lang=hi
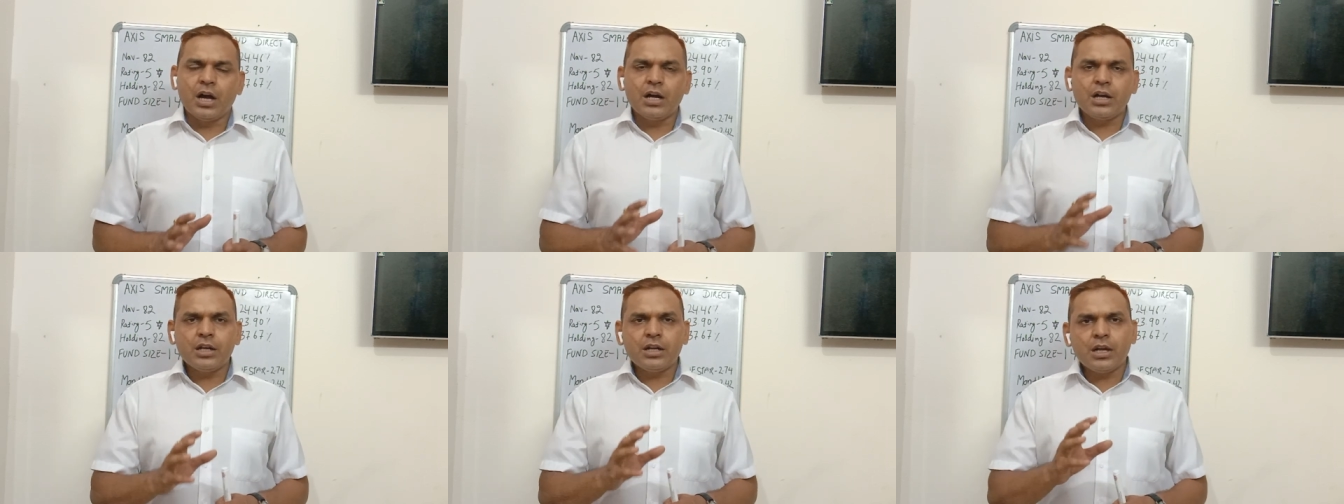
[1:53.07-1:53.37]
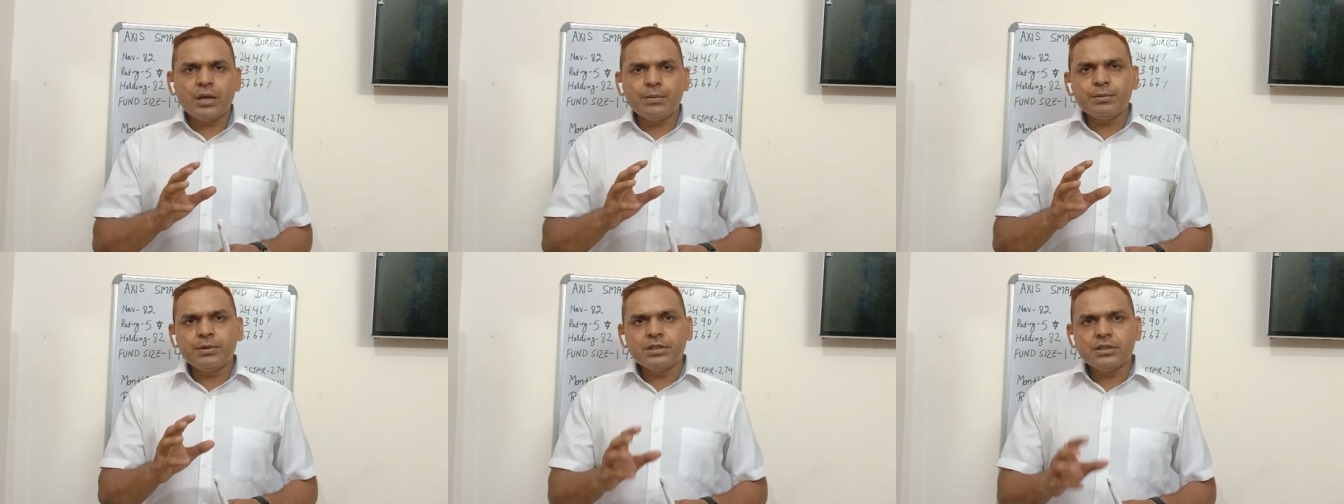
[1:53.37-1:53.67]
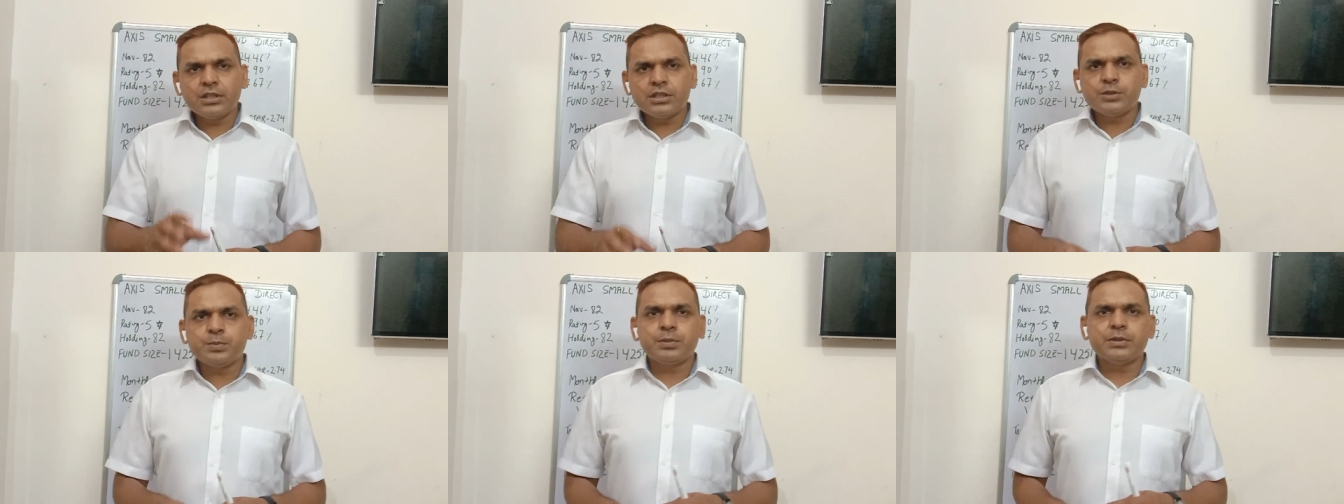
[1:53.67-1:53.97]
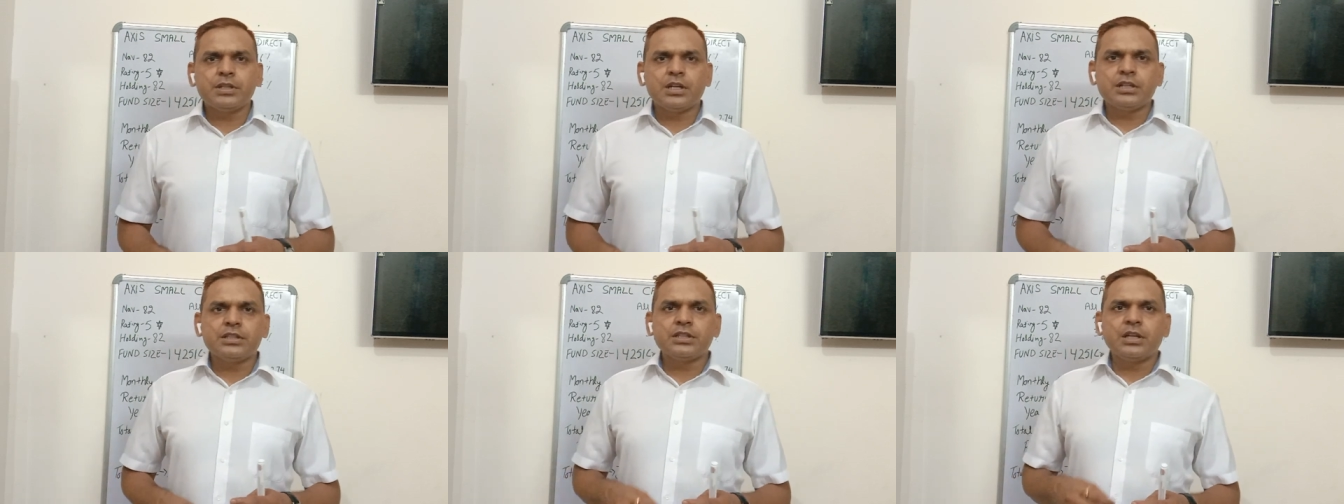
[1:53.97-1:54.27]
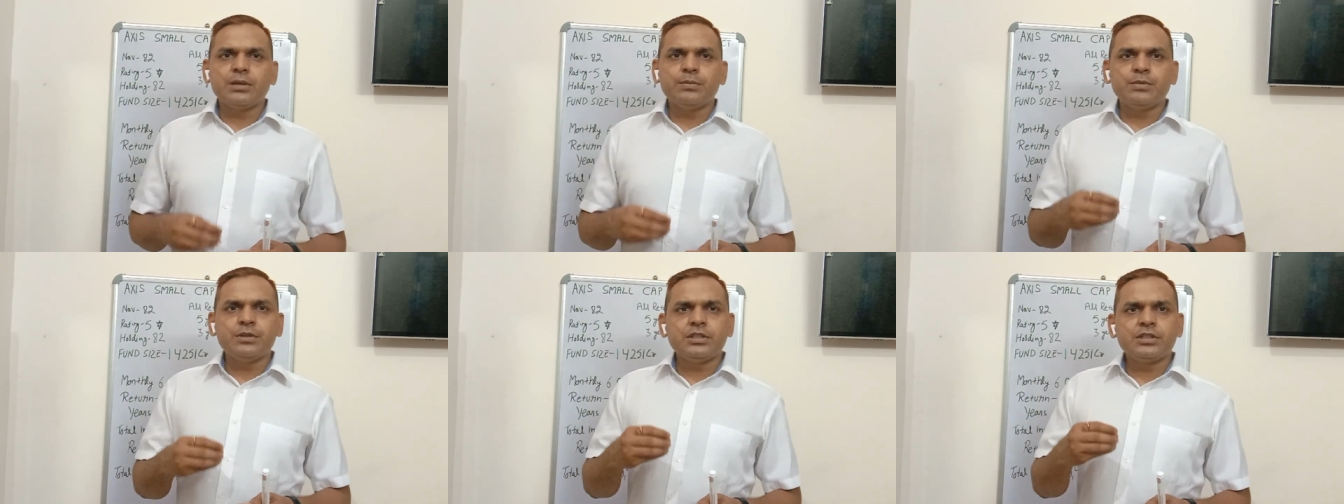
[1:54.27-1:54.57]
अगर आपने दस पंद्रह
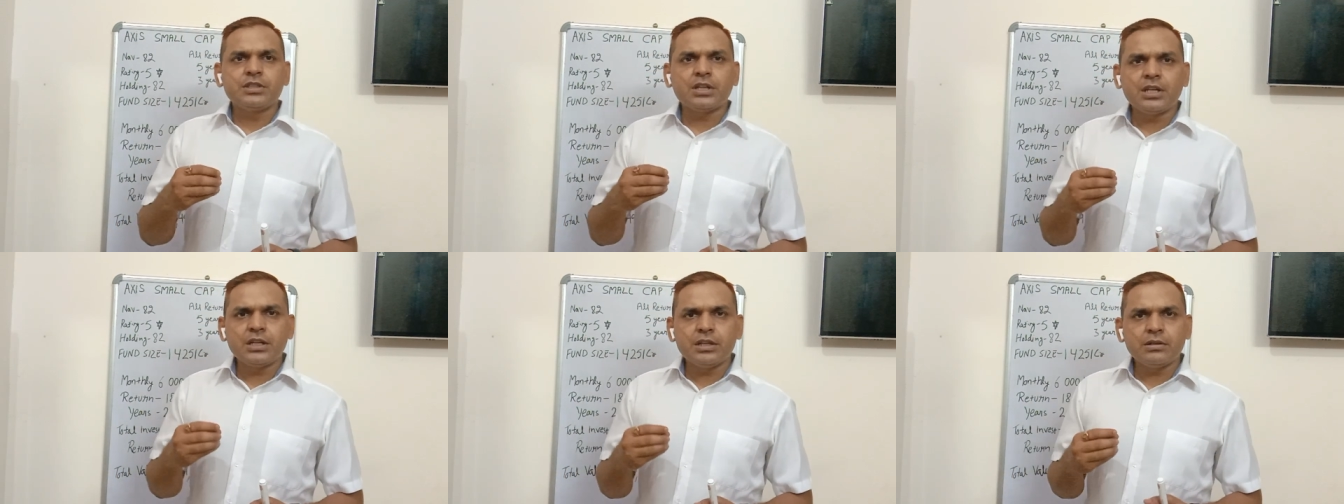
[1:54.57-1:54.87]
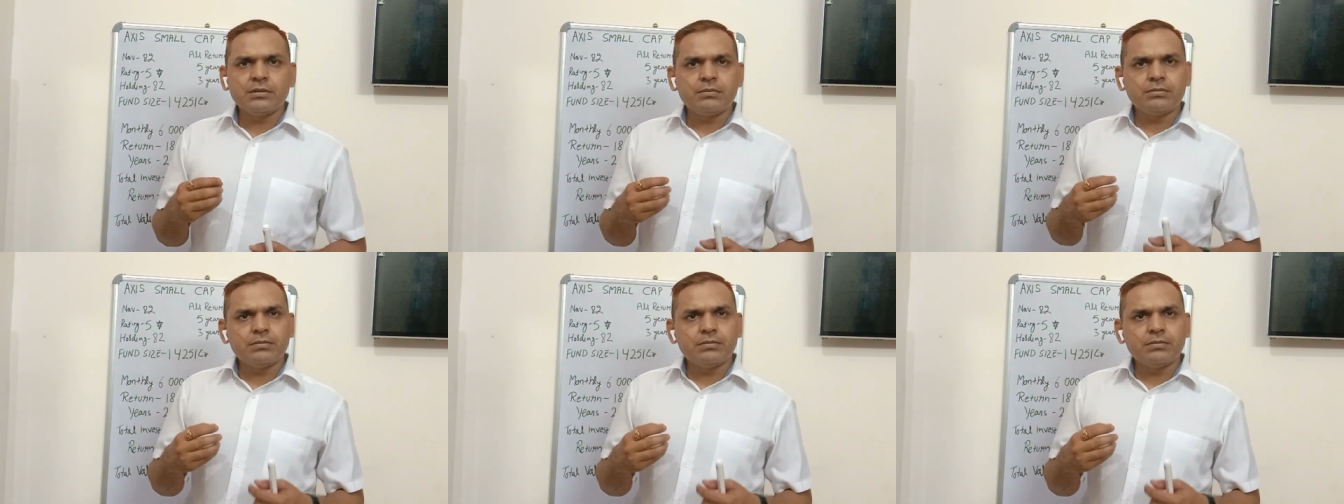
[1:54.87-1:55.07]
साल बीस साल